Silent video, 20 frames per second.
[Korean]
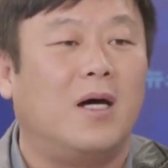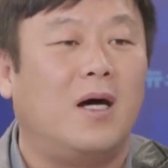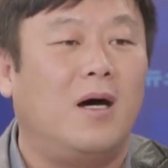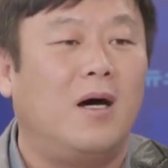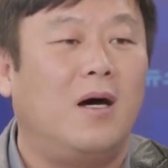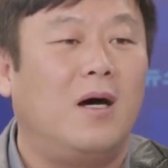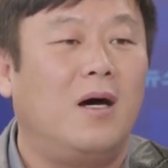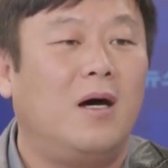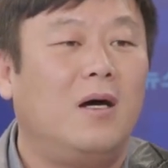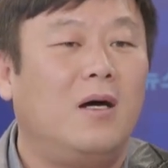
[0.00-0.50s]
정말
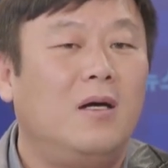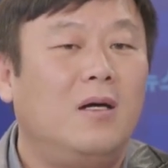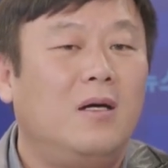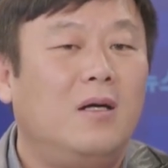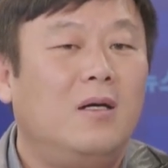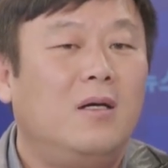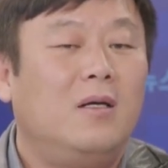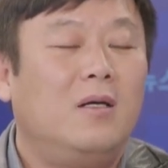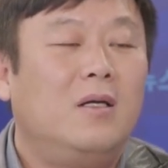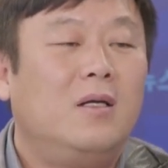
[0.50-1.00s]

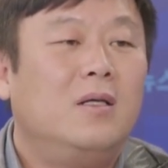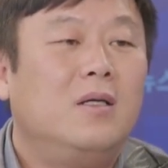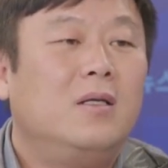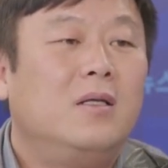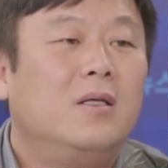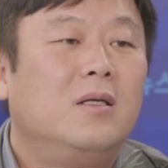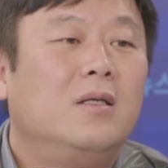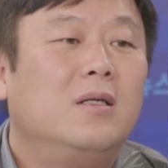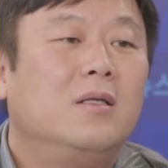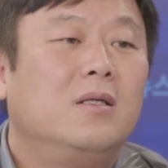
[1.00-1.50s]
초,
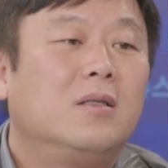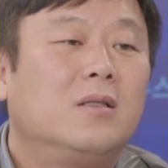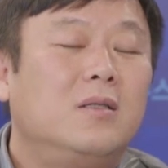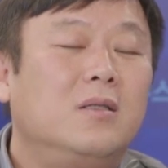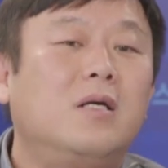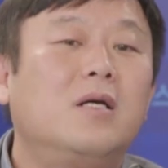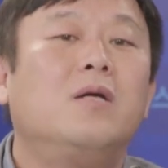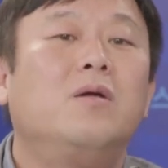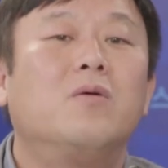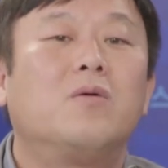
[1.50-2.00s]
초기 때 얼마나 그
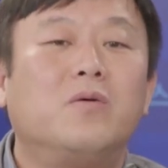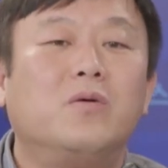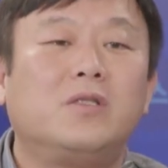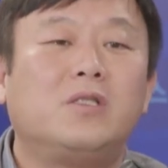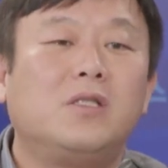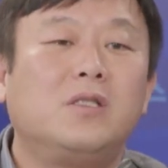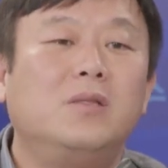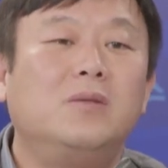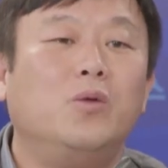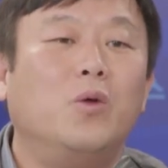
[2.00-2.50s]
얘기했습니까?
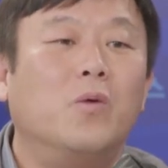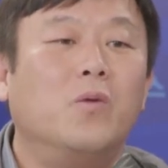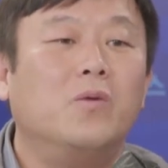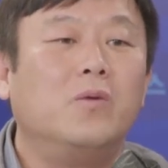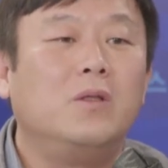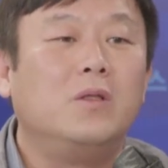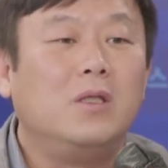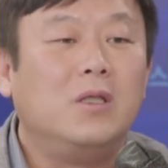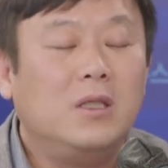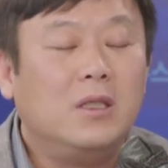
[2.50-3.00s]
지금, 용,
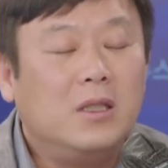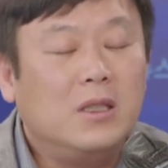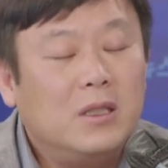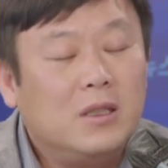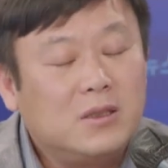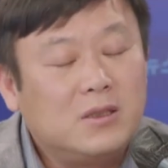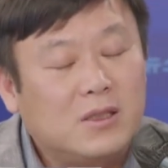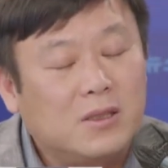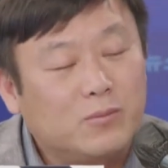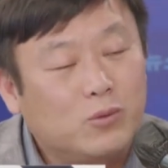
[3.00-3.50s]
아,
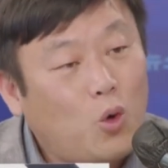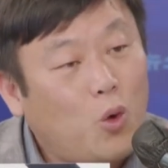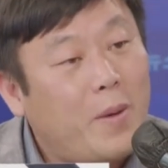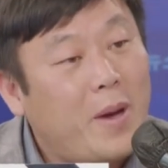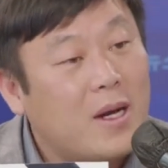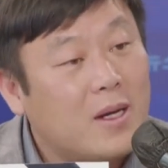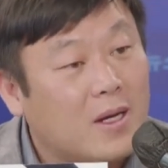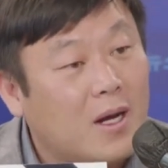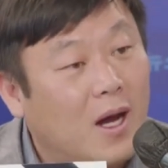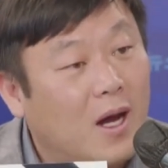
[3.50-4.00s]
지금
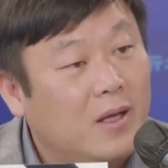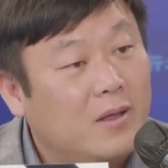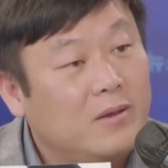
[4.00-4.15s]
소방관,